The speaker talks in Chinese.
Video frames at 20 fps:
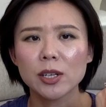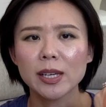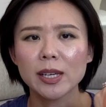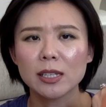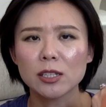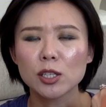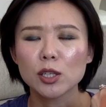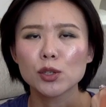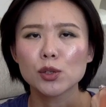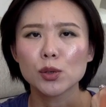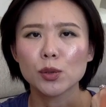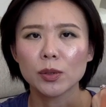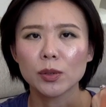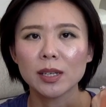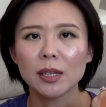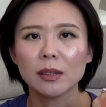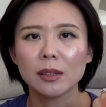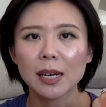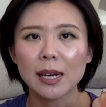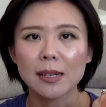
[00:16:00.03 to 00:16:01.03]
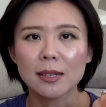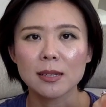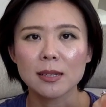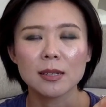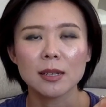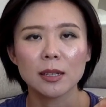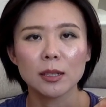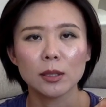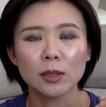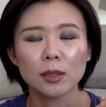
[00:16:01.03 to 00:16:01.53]
个颜色就有一点太
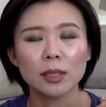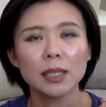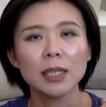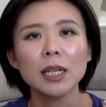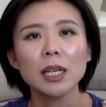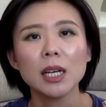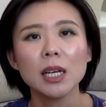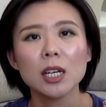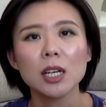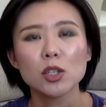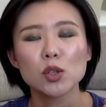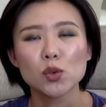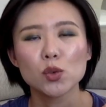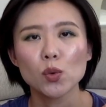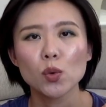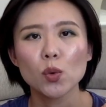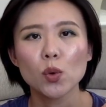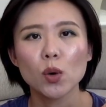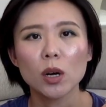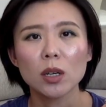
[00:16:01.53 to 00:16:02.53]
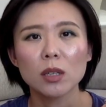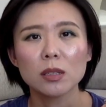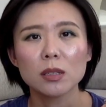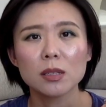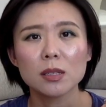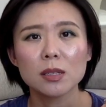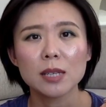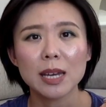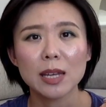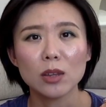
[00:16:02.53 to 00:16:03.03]
subtle 了；如果
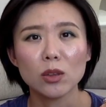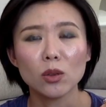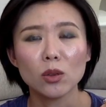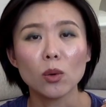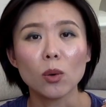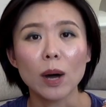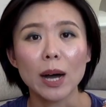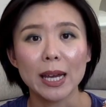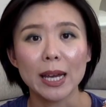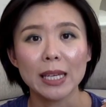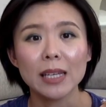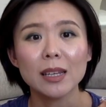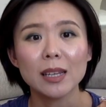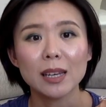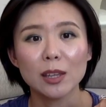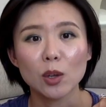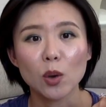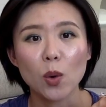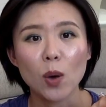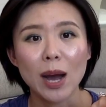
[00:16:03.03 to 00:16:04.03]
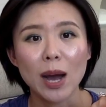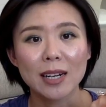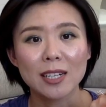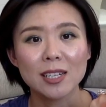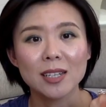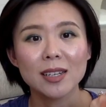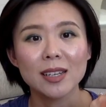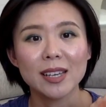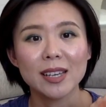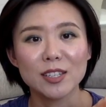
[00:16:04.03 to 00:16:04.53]
再暖一点的话，
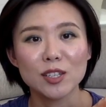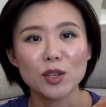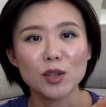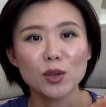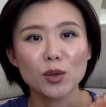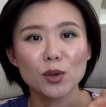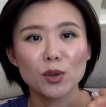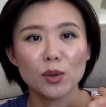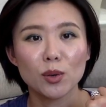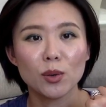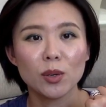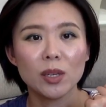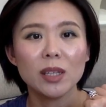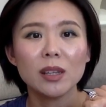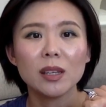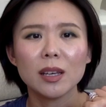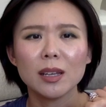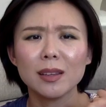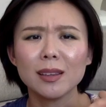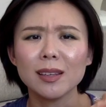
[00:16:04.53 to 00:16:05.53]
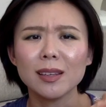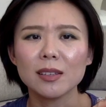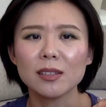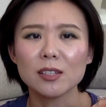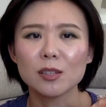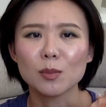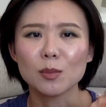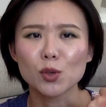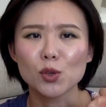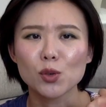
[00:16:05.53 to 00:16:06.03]
这个颜色又有一点点
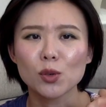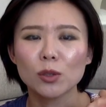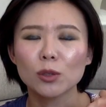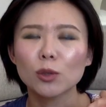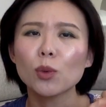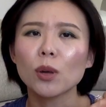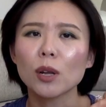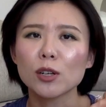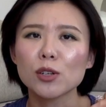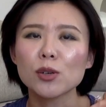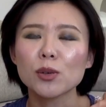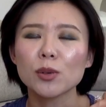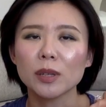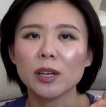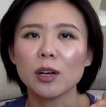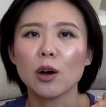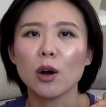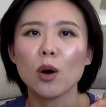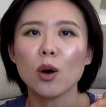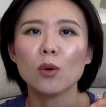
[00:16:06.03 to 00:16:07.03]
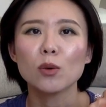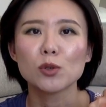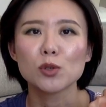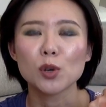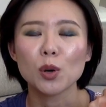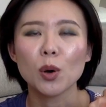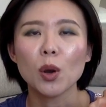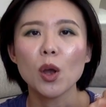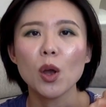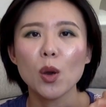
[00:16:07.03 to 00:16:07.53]
怎么说？对我来说有点厚
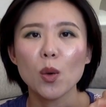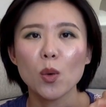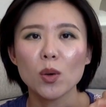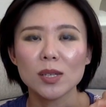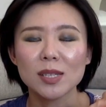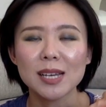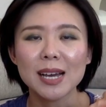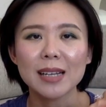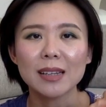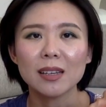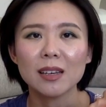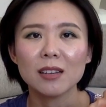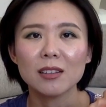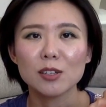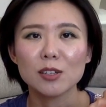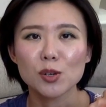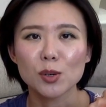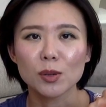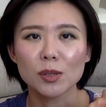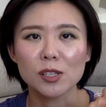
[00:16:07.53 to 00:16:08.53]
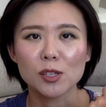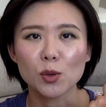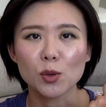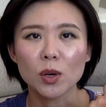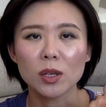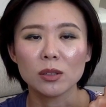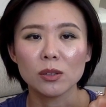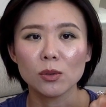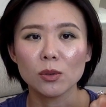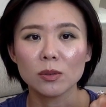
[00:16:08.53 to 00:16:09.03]
重。我夏天的时候喜
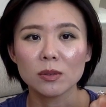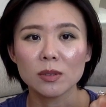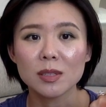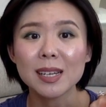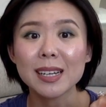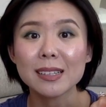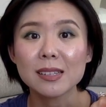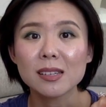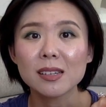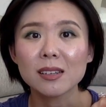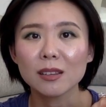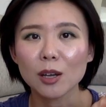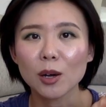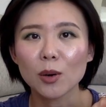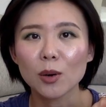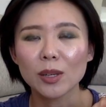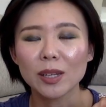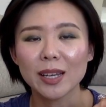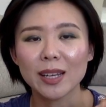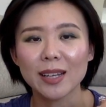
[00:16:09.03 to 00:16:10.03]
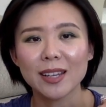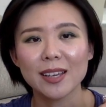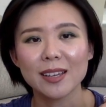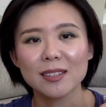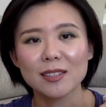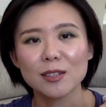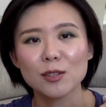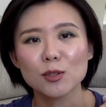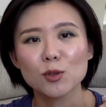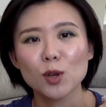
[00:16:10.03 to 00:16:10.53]
欢用再清透一点的
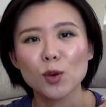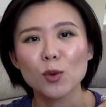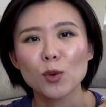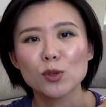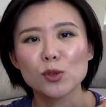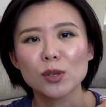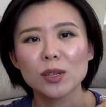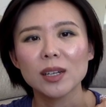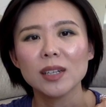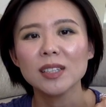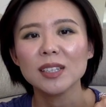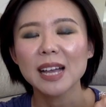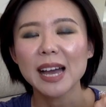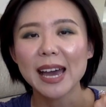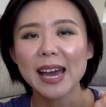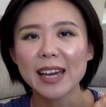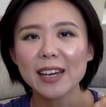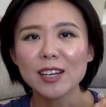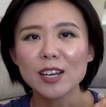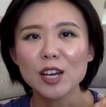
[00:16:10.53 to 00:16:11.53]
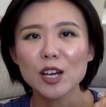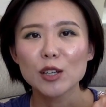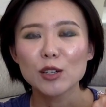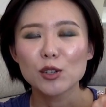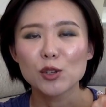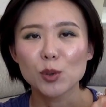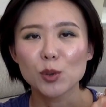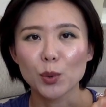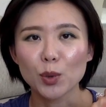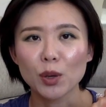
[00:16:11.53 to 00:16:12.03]
颜色，所以我觉得，哎，
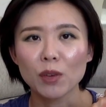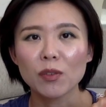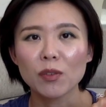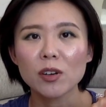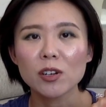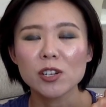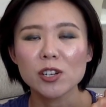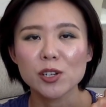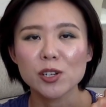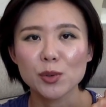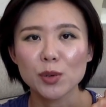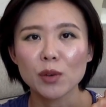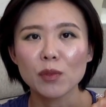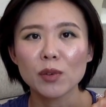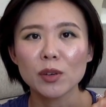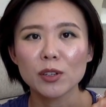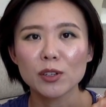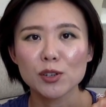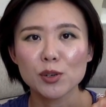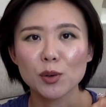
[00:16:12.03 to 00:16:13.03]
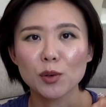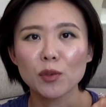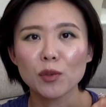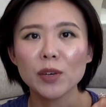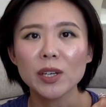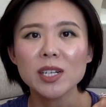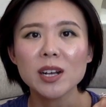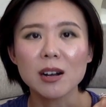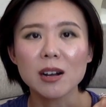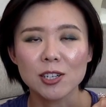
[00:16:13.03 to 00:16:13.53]
九月份、十月份的时候
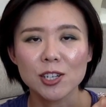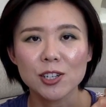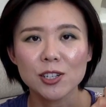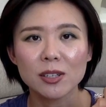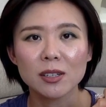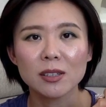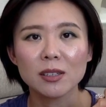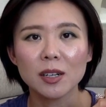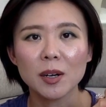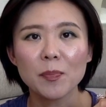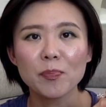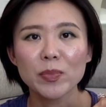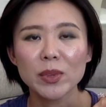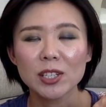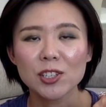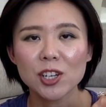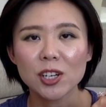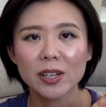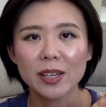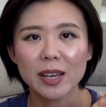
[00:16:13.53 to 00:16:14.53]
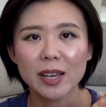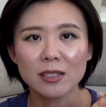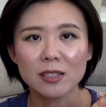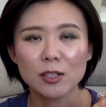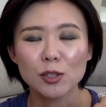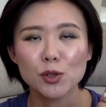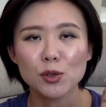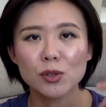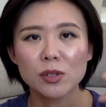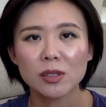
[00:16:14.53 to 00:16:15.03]
非常适合这个颜
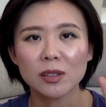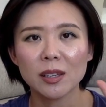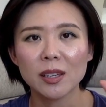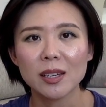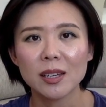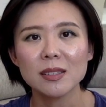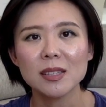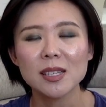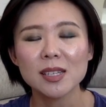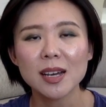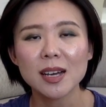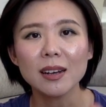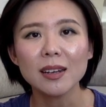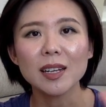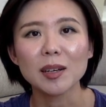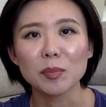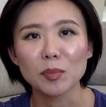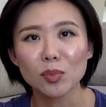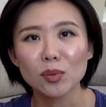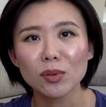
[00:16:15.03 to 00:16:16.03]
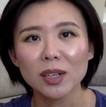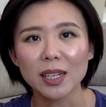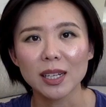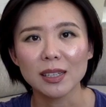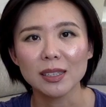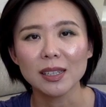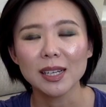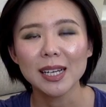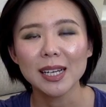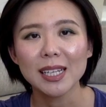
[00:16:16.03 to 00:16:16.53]
色，就是天将冷不冷，
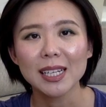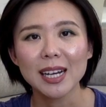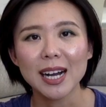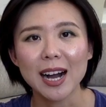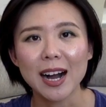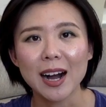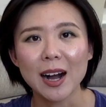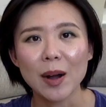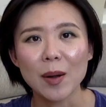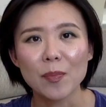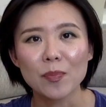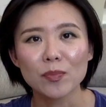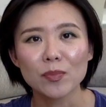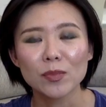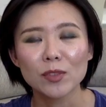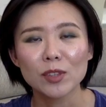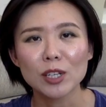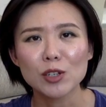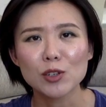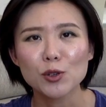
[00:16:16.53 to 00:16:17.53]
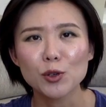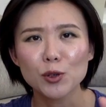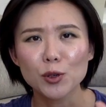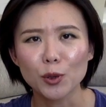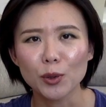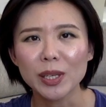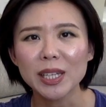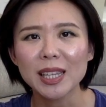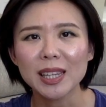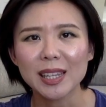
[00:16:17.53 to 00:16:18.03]
嗯，但是又
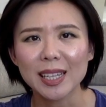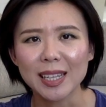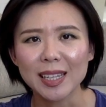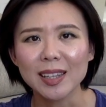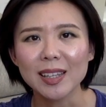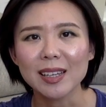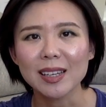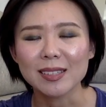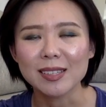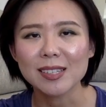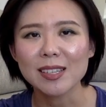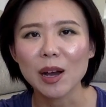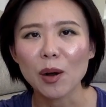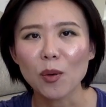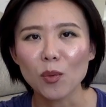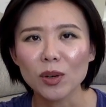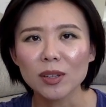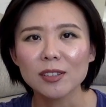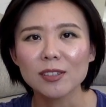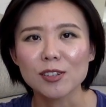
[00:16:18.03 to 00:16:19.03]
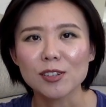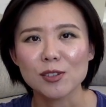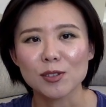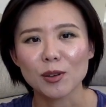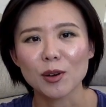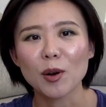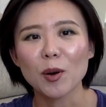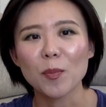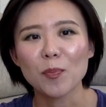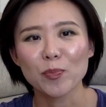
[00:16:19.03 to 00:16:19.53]
有一点点降温的时
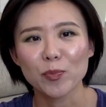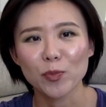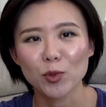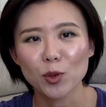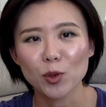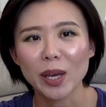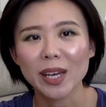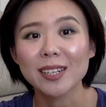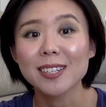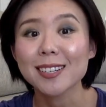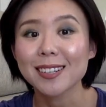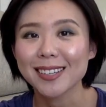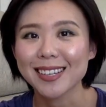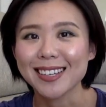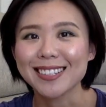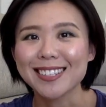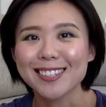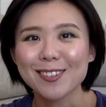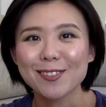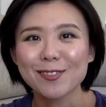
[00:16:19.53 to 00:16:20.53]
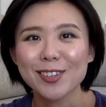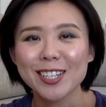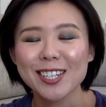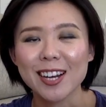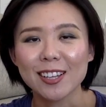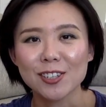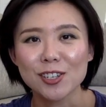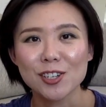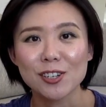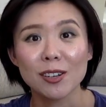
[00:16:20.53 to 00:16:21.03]
候。对这个颜色非
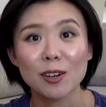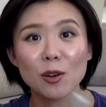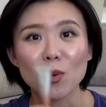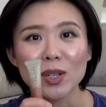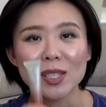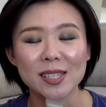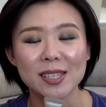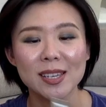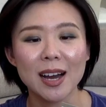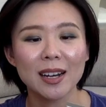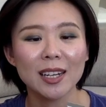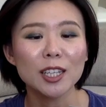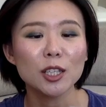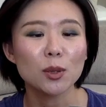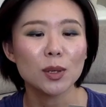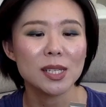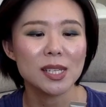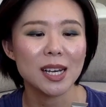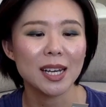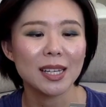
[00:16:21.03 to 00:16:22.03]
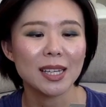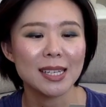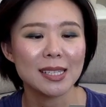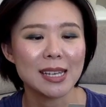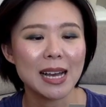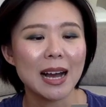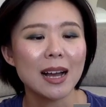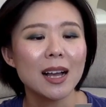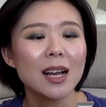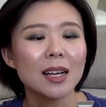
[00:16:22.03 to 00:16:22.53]
常适合我，强烈推荐给大
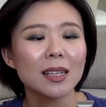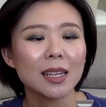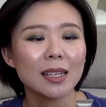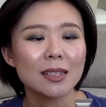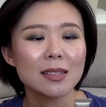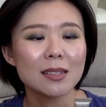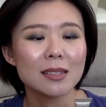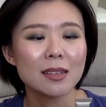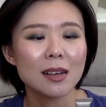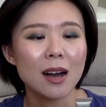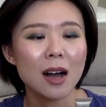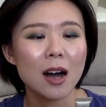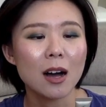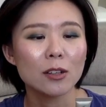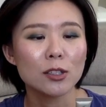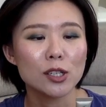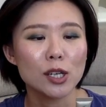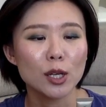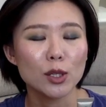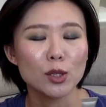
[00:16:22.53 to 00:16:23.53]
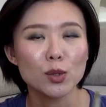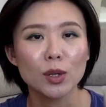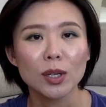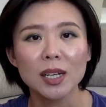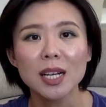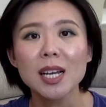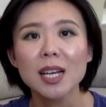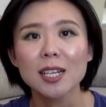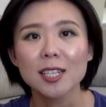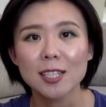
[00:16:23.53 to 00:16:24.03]
家。它的色号叫
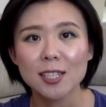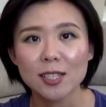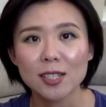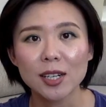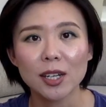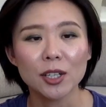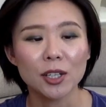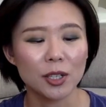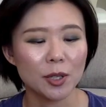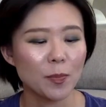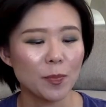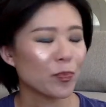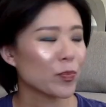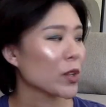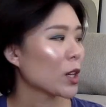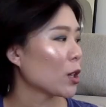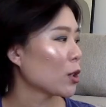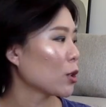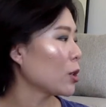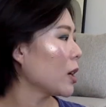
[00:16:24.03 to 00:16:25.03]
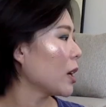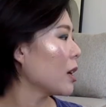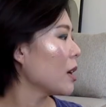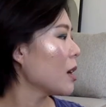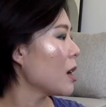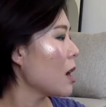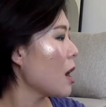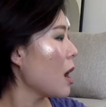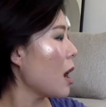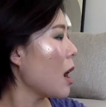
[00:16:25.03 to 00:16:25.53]
做 Stutter。对，
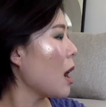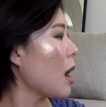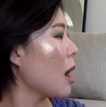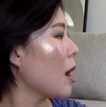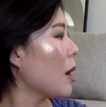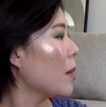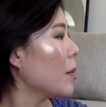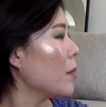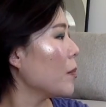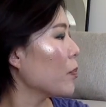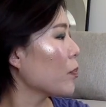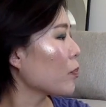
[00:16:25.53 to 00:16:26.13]
嗯，